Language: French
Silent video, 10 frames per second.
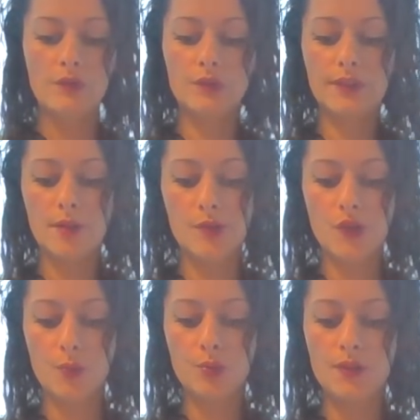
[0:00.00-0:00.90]
Votre âme
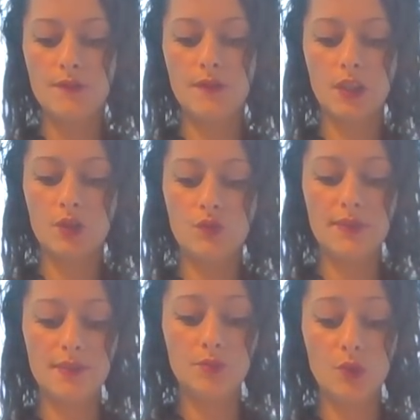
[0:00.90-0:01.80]
sœur peut différer du
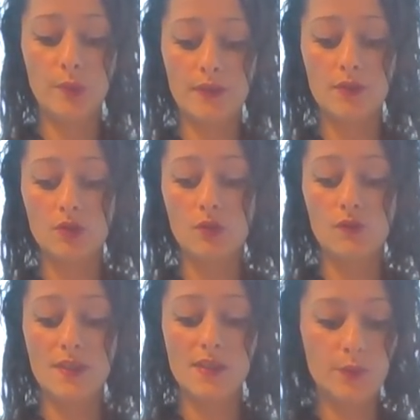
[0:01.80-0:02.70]
type de personne que
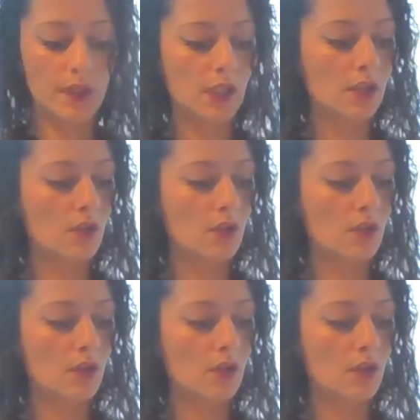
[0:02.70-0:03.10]
vous espérez